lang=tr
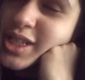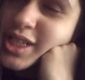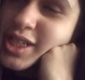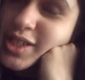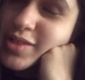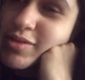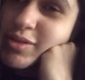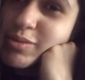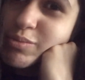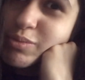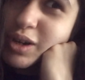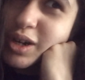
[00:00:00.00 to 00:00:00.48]

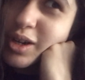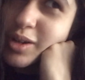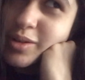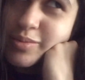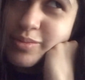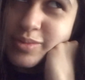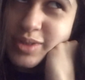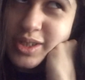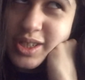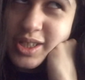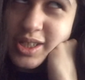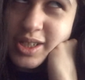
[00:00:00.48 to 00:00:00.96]
Sıvı
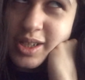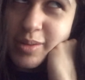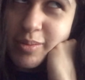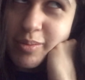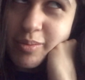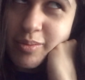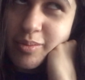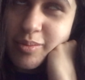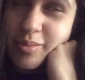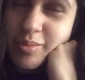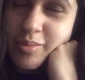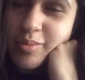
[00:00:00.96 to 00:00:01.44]

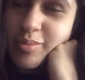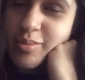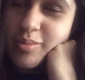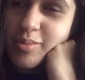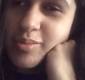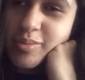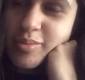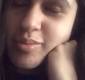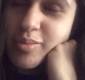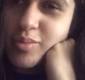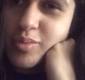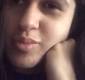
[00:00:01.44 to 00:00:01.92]
bağımlısıyım
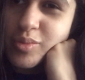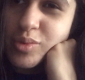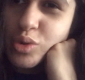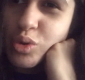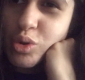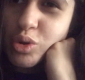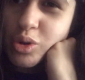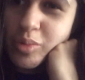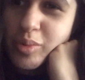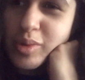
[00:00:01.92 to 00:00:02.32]
doğru